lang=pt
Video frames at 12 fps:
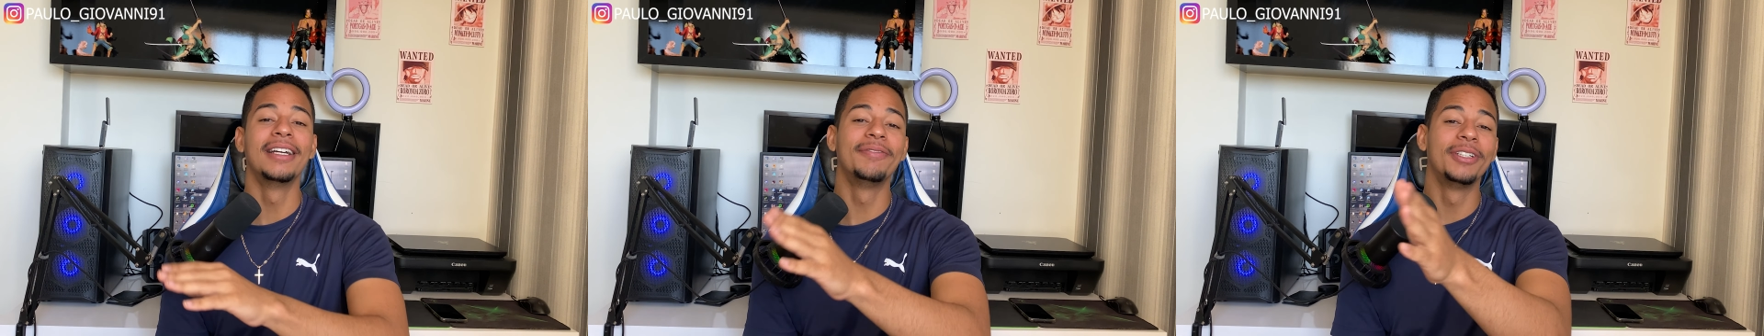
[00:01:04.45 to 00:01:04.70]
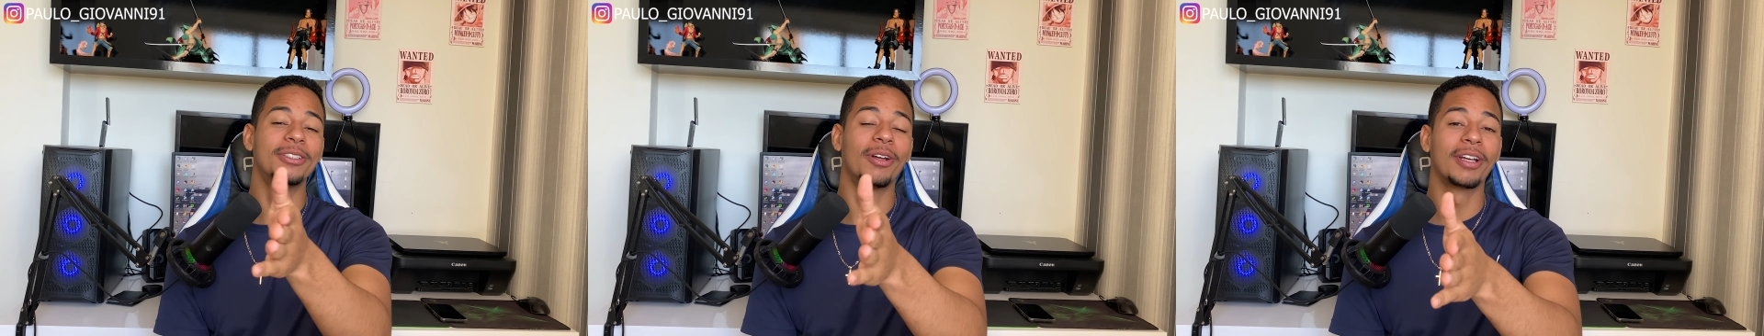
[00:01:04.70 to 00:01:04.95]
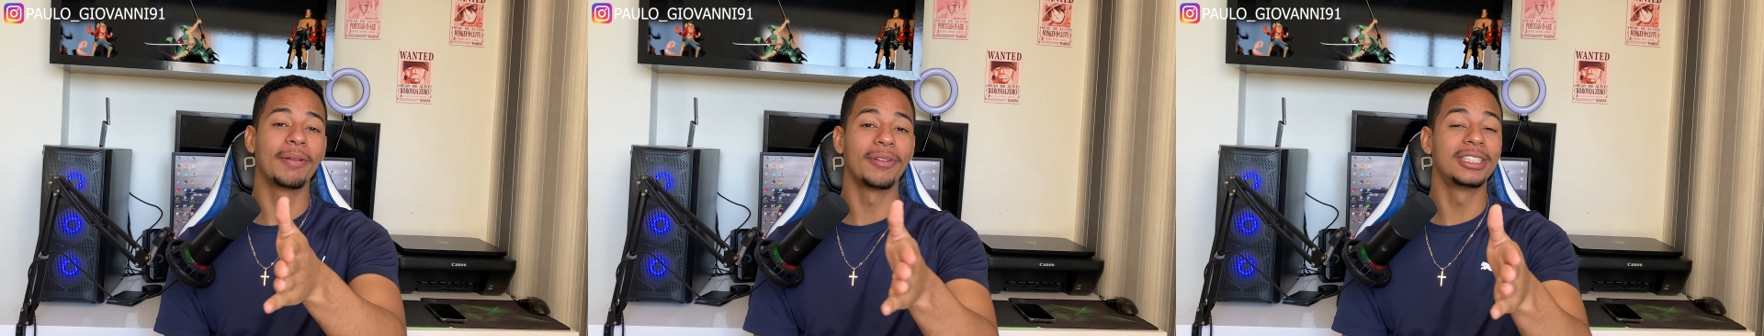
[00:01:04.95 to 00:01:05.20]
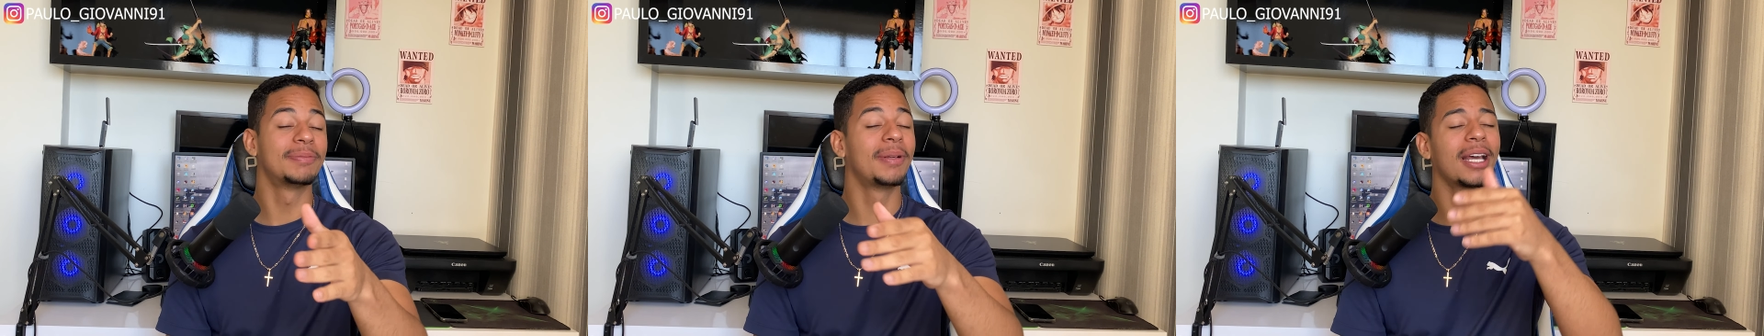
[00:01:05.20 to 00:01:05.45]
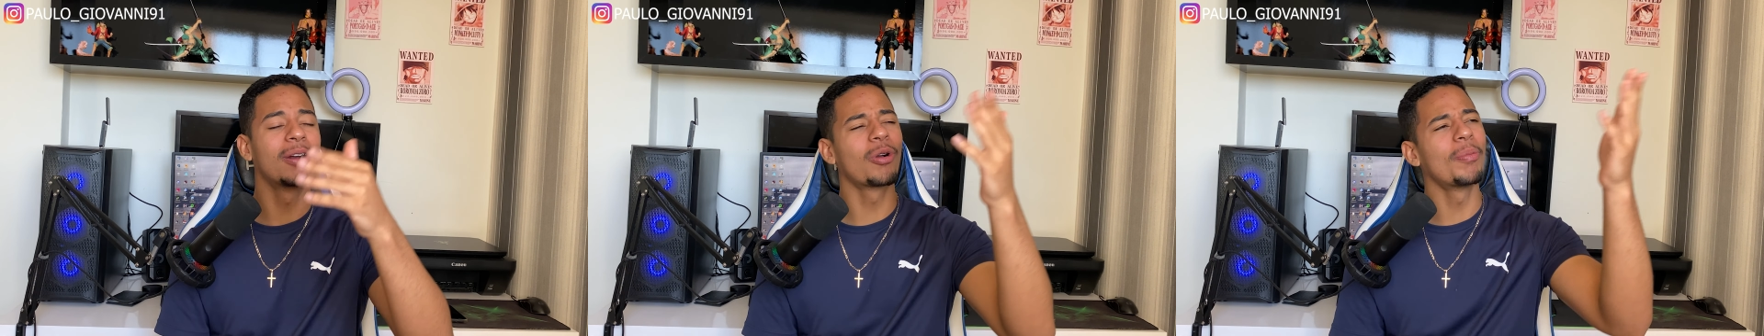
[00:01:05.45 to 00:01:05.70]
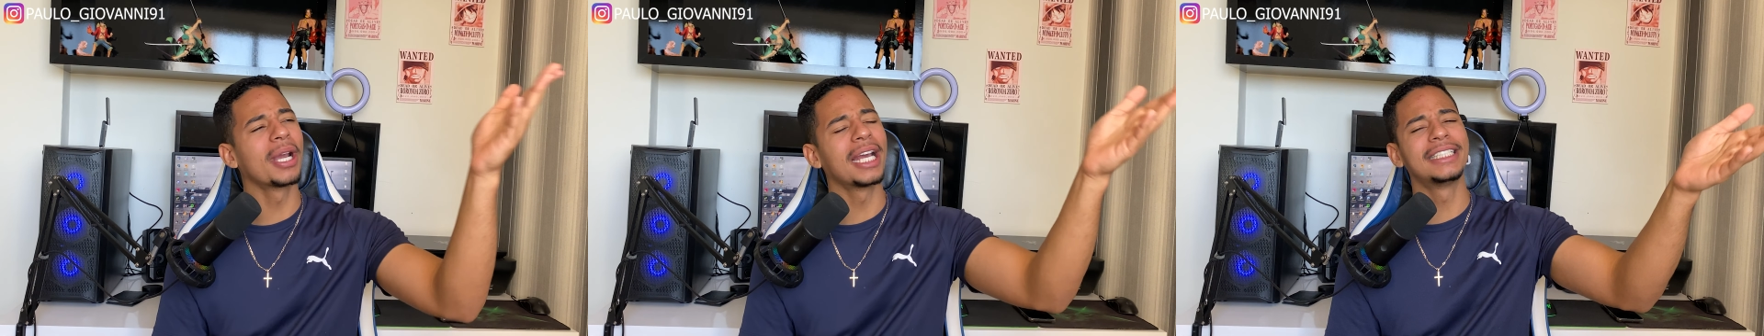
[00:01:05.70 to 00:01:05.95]
Um vídeo novo aqui pra você explicando
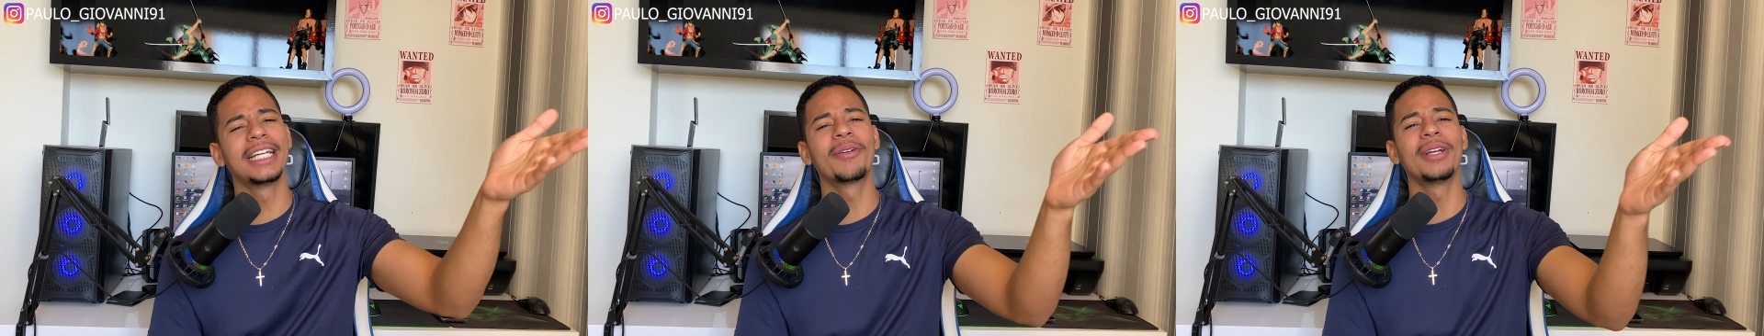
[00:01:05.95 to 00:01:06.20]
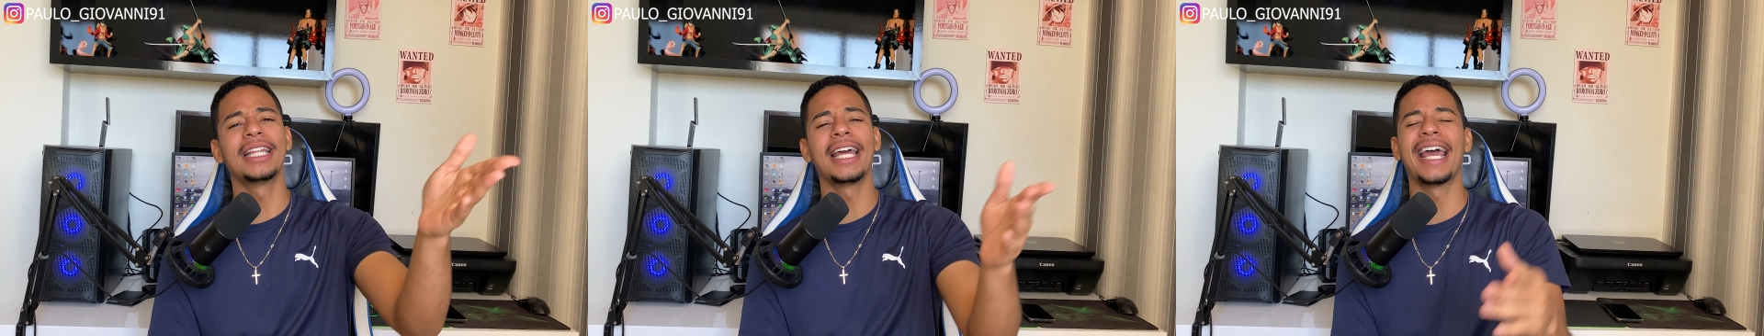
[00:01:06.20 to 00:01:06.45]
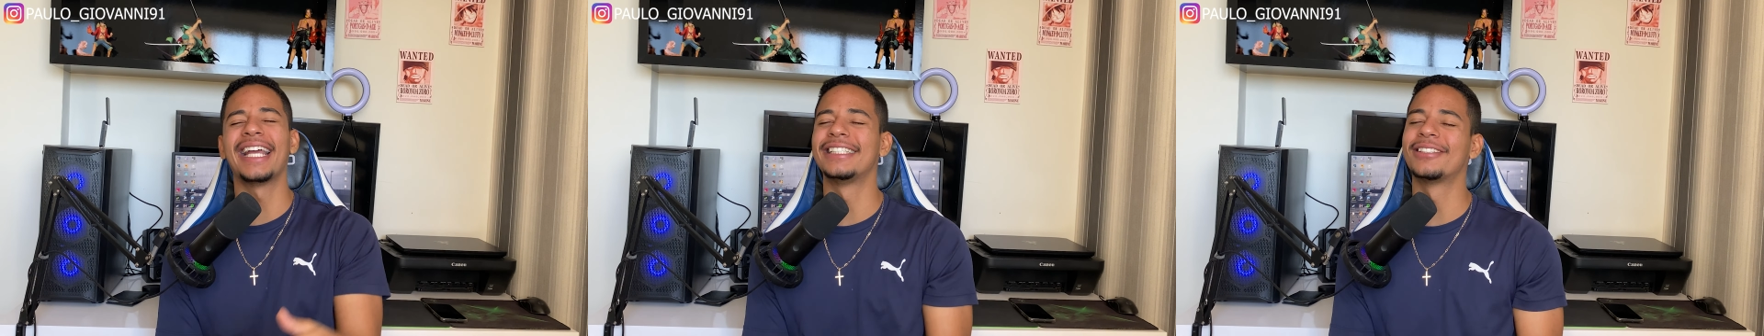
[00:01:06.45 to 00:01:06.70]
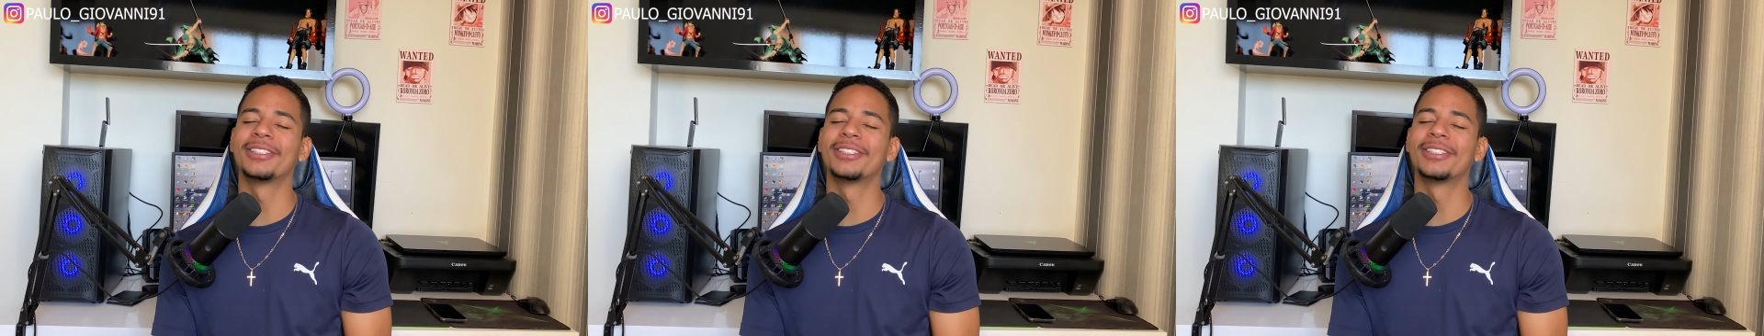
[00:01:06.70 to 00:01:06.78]
como ganhar dinheiro com a internet.